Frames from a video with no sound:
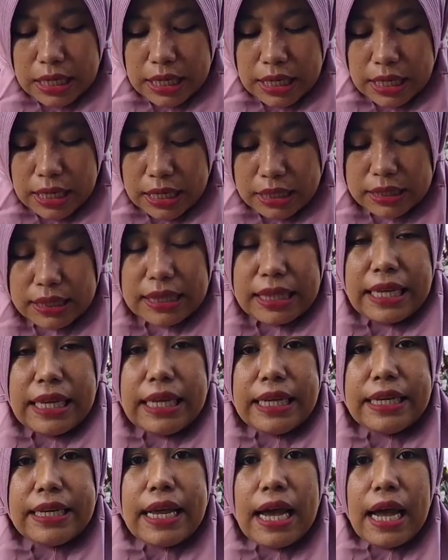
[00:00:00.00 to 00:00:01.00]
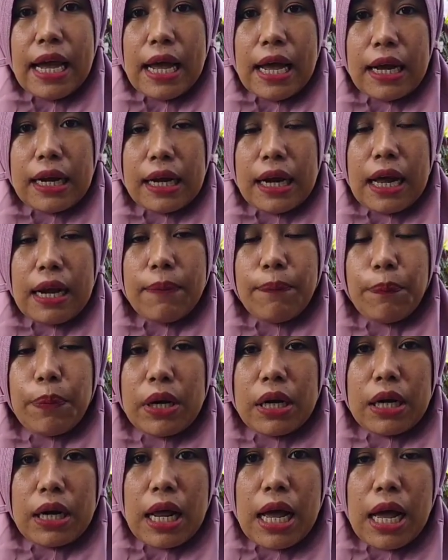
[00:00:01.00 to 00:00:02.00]
ini tidak akan
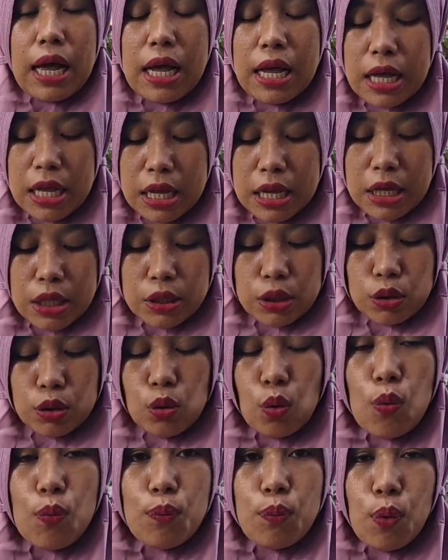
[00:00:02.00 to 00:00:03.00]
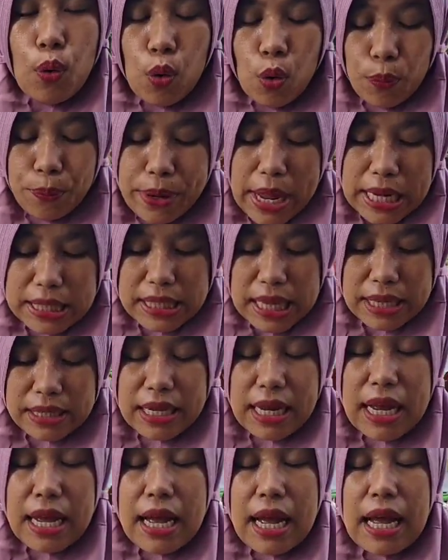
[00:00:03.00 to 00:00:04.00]
pernah tumbuh.
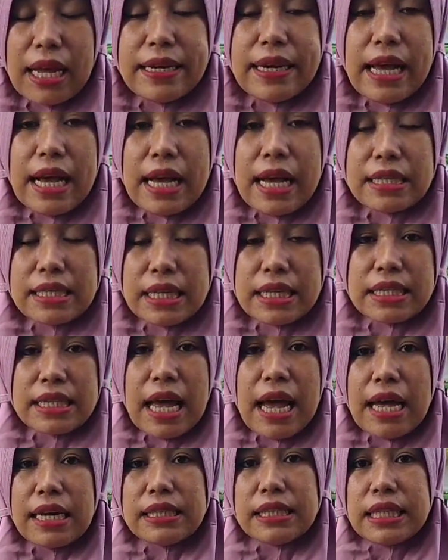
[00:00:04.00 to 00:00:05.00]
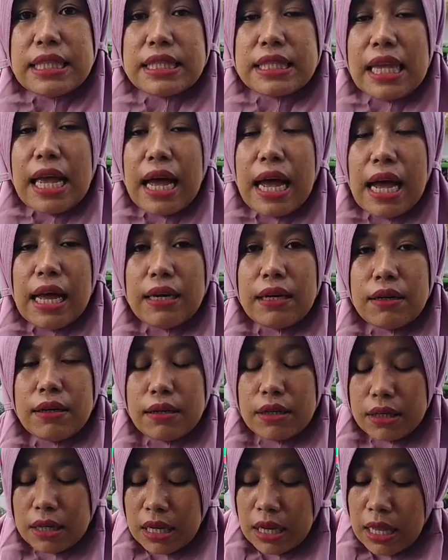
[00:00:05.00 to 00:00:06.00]
Biasanya ada
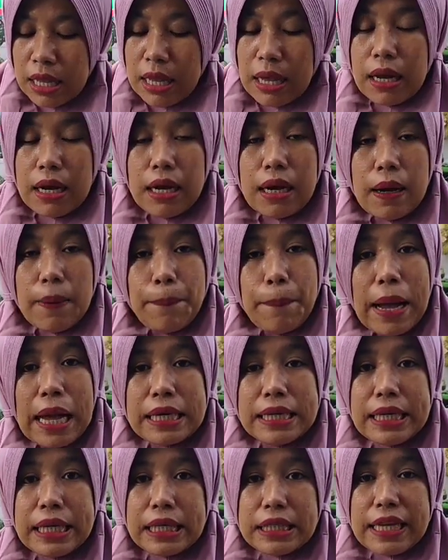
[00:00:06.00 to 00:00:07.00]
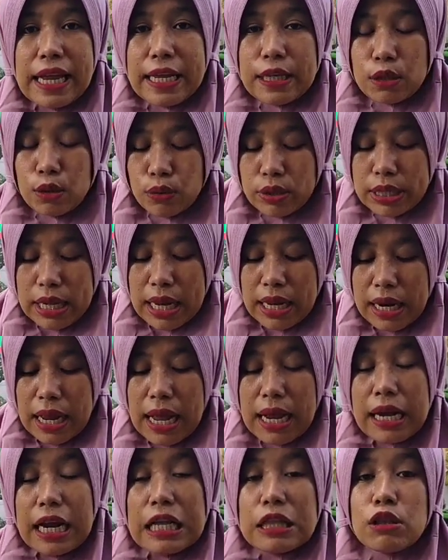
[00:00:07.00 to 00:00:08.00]
sisaan-sisaan e, padinya itu yang
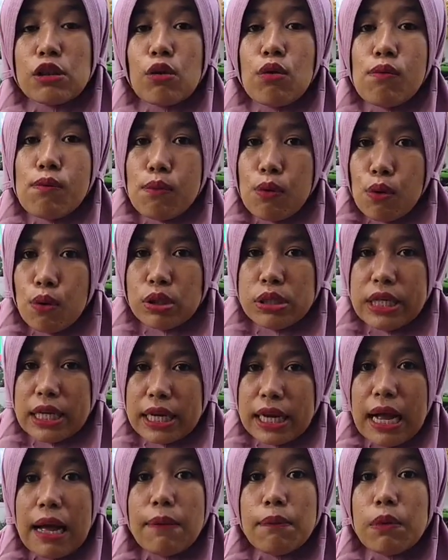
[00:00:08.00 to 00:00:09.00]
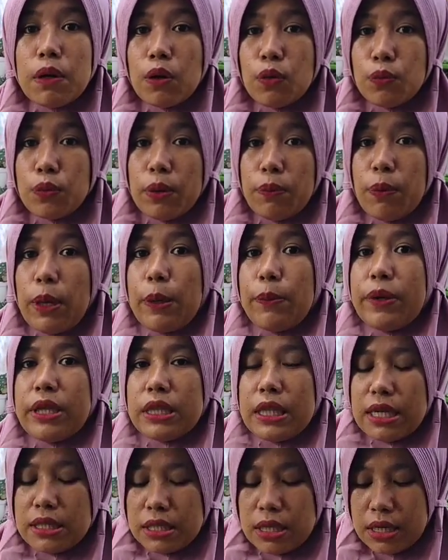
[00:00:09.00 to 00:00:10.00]
akan tumbuh jika belum
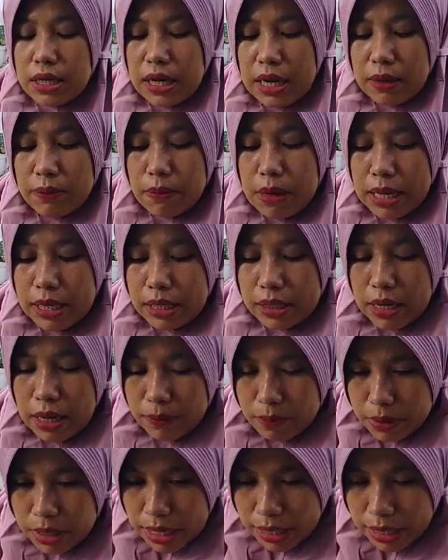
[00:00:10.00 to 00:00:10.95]
difermentasi dengan baik dan